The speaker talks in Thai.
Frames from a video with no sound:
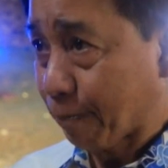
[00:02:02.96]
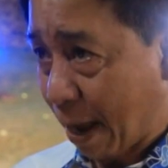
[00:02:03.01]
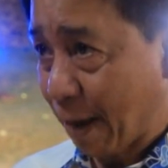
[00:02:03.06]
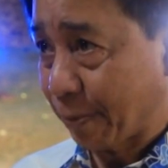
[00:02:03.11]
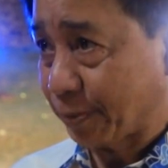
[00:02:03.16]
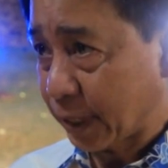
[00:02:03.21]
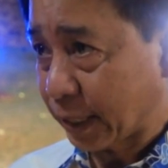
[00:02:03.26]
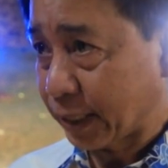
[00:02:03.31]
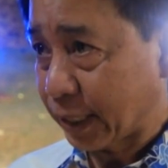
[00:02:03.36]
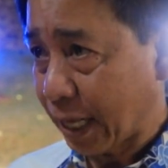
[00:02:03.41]
แบ
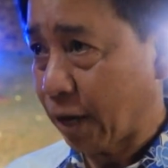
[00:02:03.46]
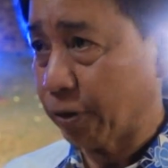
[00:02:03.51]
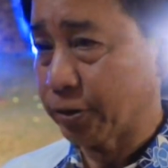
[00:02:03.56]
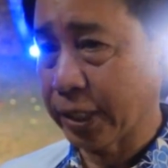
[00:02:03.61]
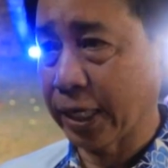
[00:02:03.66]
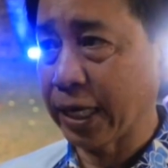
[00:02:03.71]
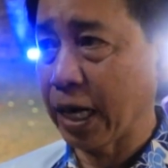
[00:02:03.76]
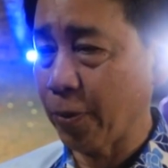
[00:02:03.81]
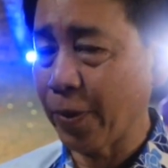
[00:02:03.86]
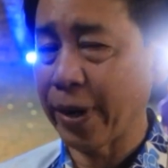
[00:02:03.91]
บสิ่งที่เรา
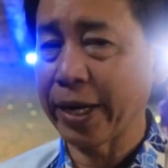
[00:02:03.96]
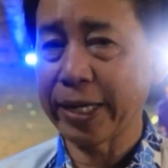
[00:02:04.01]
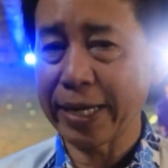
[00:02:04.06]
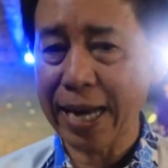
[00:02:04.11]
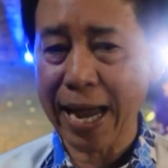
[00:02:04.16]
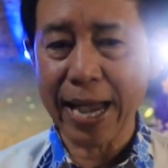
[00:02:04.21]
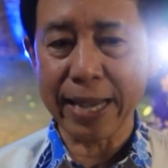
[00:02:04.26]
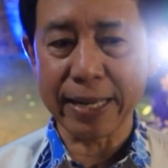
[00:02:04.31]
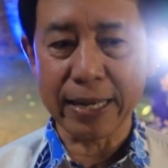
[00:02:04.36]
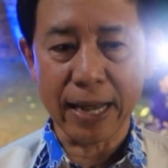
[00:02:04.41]
เจอในวันนี้
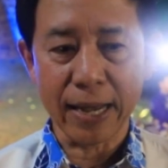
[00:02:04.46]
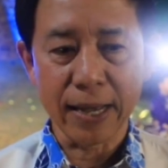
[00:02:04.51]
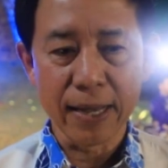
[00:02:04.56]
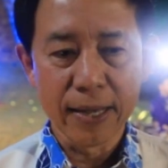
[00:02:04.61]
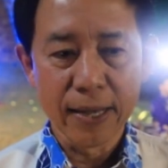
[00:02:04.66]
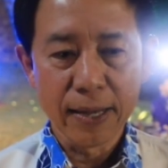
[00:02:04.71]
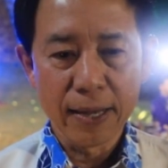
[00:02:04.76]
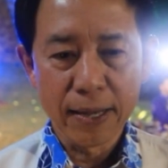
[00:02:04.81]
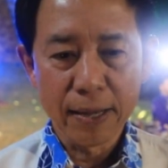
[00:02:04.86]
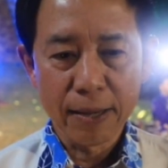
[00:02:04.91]
ได้เนี่ย
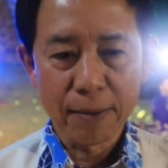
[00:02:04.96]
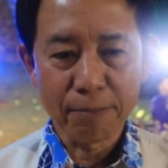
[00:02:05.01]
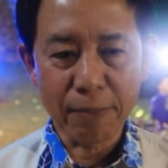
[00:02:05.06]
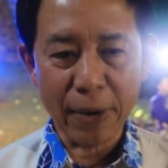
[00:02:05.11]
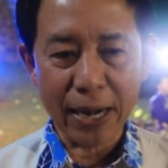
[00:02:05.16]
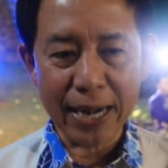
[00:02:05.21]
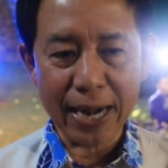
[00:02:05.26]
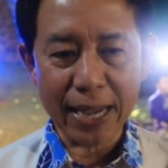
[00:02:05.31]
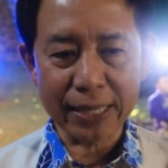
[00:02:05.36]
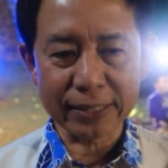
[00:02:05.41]

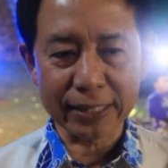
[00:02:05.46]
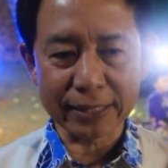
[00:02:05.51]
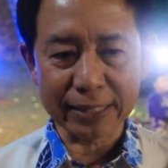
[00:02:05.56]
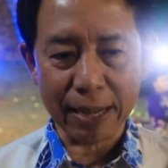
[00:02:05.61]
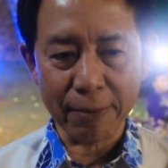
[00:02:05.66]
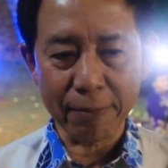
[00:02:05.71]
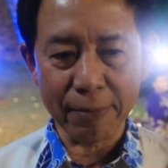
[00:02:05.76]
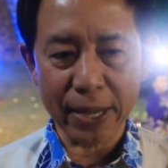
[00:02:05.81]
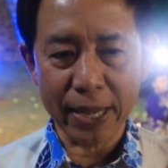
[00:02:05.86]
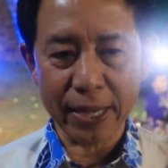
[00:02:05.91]
มันน่าจะ
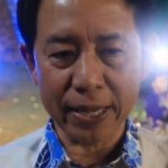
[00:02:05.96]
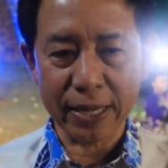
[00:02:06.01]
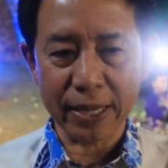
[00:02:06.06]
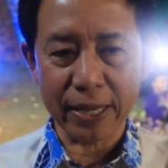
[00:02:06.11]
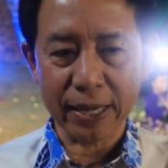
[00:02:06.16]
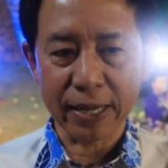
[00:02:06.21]
ทำให้